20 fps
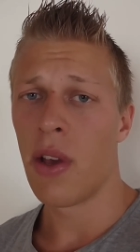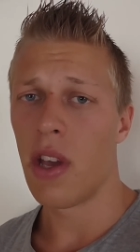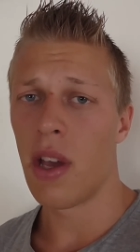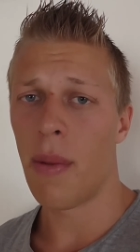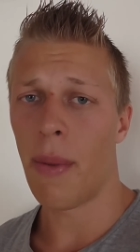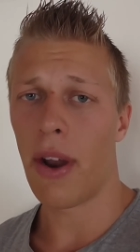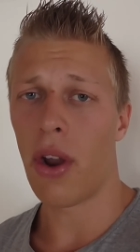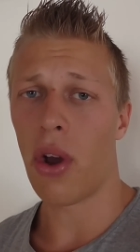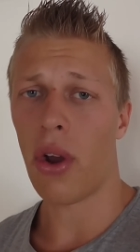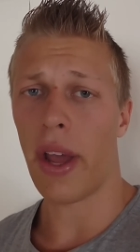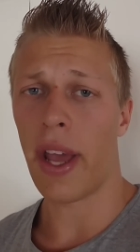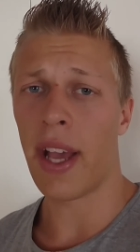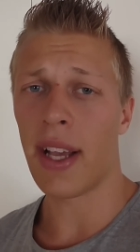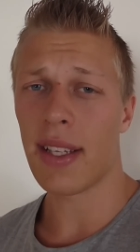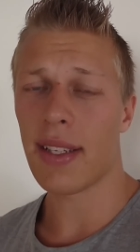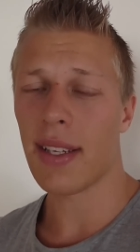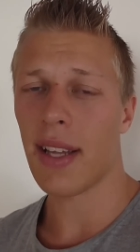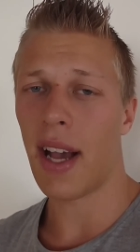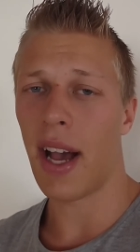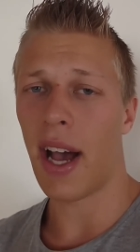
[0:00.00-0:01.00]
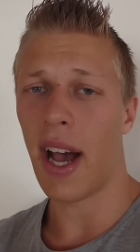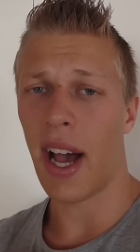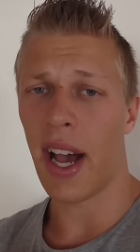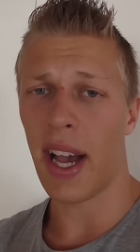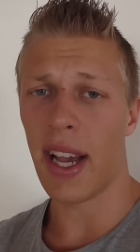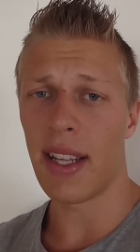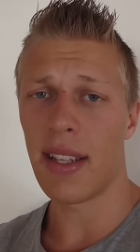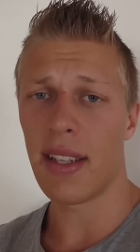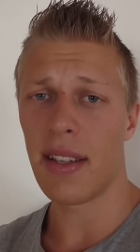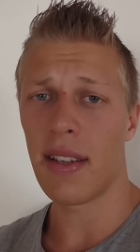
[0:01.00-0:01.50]
immer noch extra
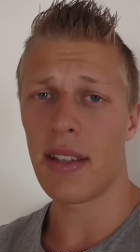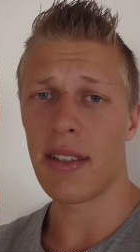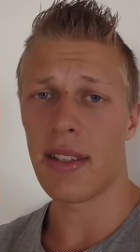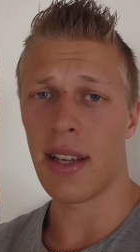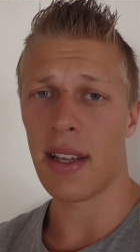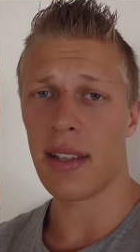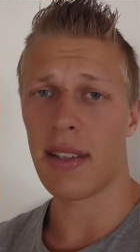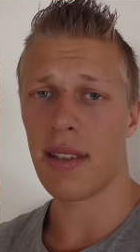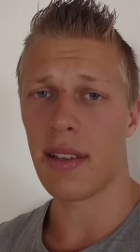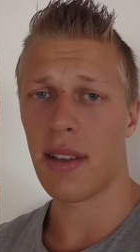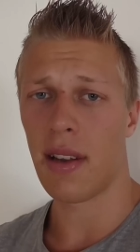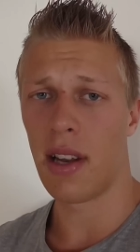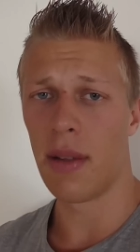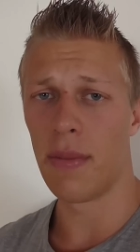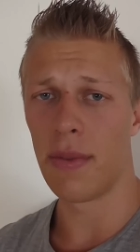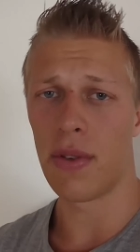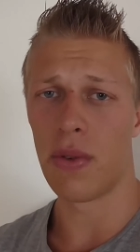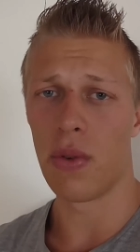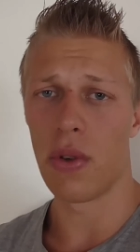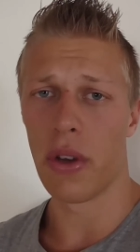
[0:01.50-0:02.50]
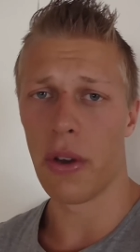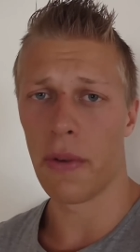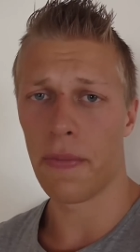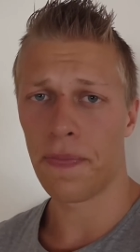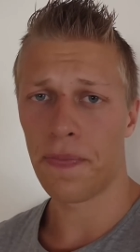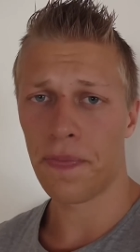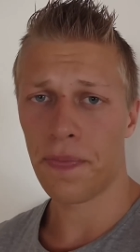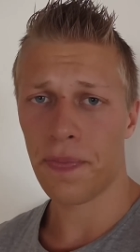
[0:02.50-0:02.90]
einen Satz Klimmzüge.